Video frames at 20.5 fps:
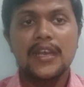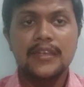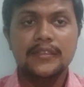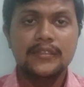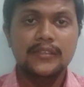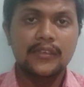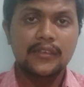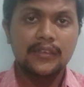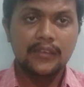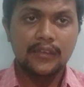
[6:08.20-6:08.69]

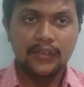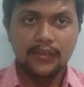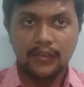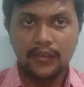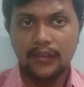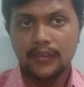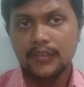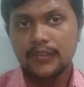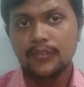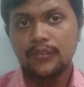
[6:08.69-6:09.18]
ఛాన్స్
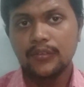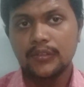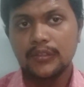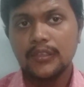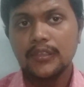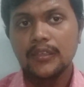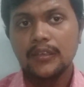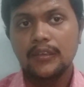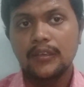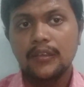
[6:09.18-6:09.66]
అనేది
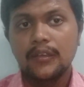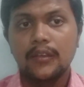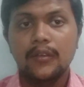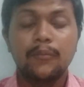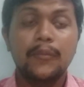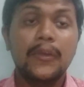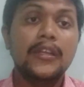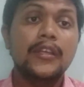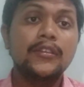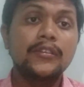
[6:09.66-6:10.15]
ఉంది
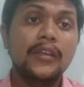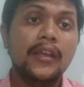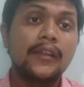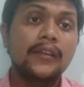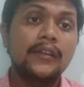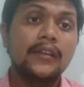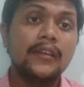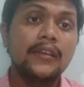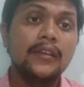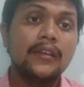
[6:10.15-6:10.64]
మరి
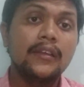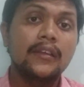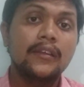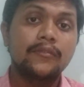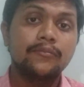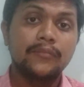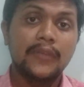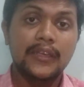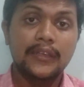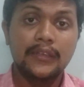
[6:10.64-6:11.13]
ఎందుకంటే
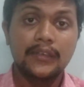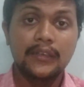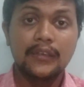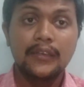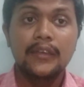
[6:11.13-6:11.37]
మరి